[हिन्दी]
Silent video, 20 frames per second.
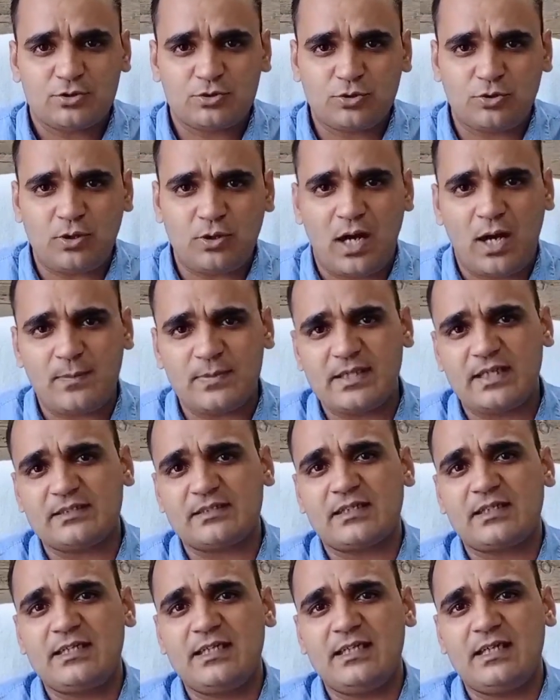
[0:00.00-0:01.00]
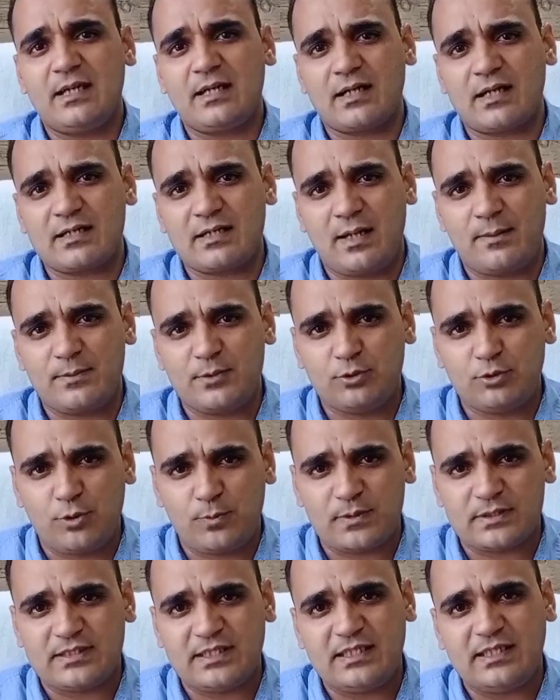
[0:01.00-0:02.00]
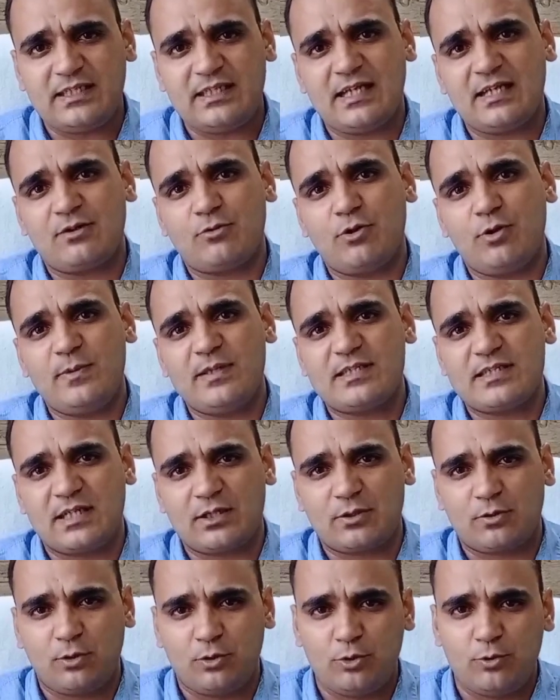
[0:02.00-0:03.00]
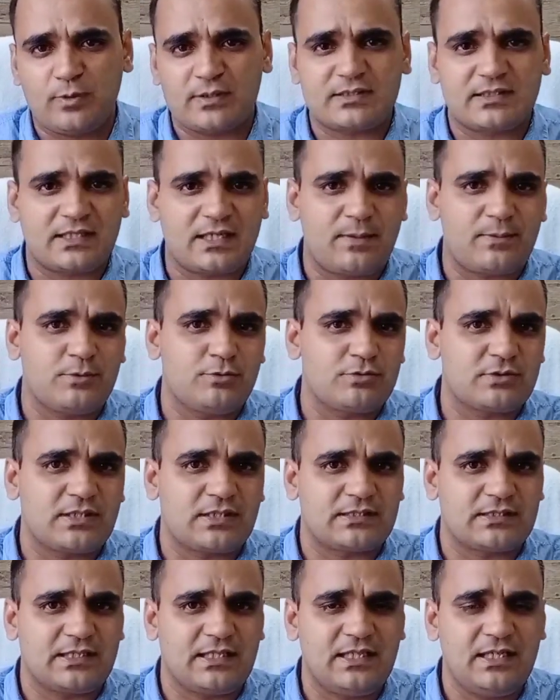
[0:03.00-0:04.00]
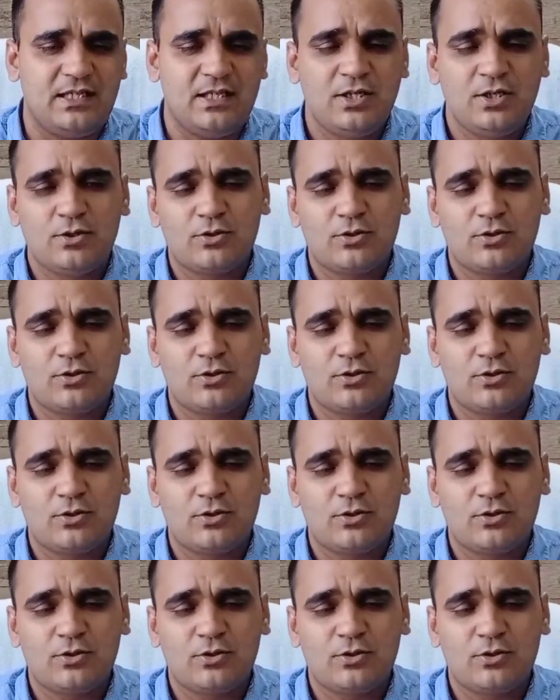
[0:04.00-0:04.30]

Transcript: सो so, आप याद रखिए अगर आप यूरो या कोई भी चार को लूवर्स अगर आप यूज़ करते हैं